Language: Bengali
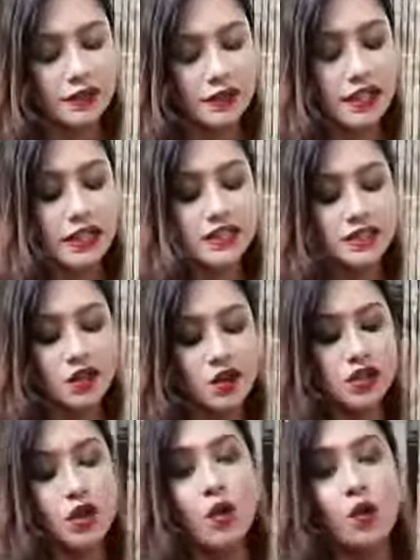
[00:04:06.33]
এল জিরো
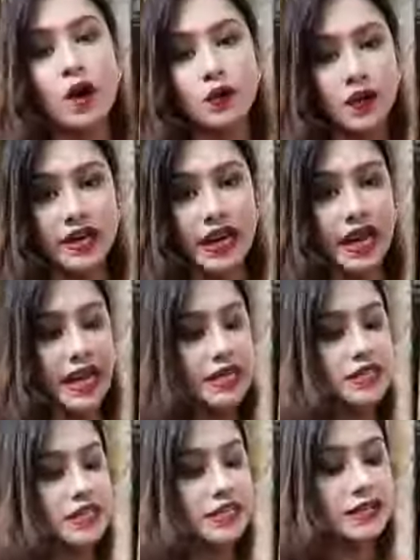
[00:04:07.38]
জিরো ওয়ান ওয়ান এইট
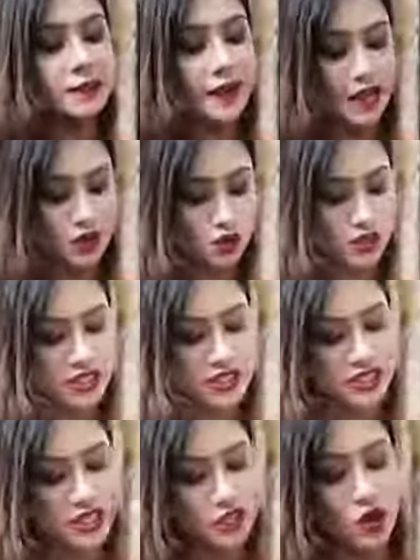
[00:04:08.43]
এটার প্রাইস
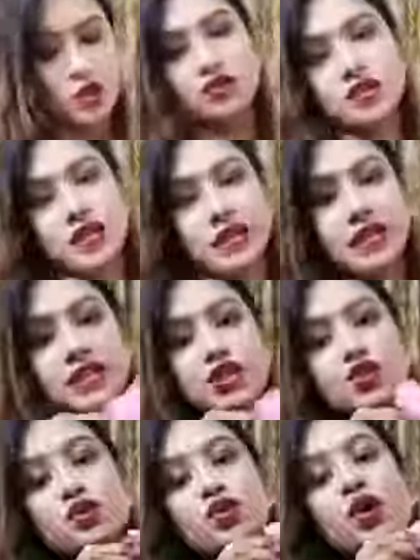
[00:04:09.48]
হচ্ছে নয়শো টাকা ঠিক আছে
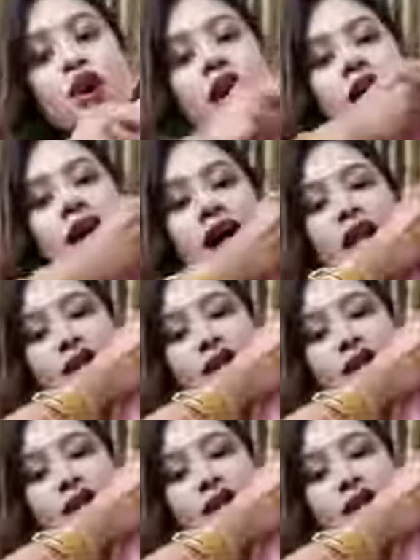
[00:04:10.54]
শুধু কালার